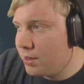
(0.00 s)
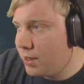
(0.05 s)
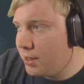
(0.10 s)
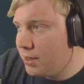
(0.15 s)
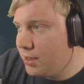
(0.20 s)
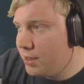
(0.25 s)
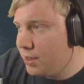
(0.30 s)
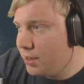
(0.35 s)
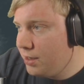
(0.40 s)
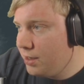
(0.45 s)

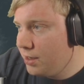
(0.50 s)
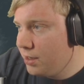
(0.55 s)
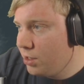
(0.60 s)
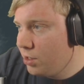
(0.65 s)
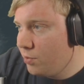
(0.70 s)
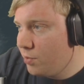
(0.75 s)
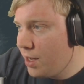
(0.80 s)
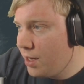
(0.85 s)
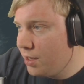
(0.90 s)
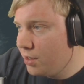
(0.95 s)
kann ich dann hier ein
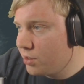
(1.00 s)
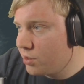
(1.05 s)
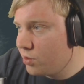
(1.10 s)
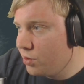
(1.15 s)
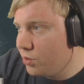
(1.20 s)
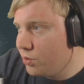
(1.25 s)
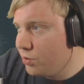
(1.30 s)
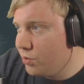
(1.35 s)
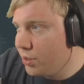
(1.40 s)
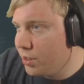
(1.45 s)
normales
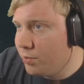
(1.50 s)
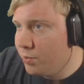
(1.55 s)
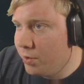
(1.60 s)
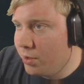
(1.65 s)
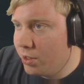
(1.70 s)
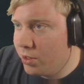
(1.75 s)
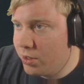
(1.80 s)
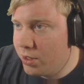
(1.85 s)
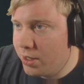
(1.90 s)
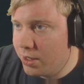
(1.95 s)
Kontor
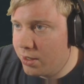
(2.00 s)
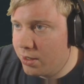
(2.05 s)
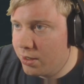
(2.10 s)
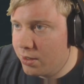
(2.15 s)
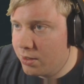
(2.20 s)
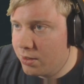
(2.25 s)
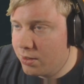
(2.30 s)
hinbauen? Ja.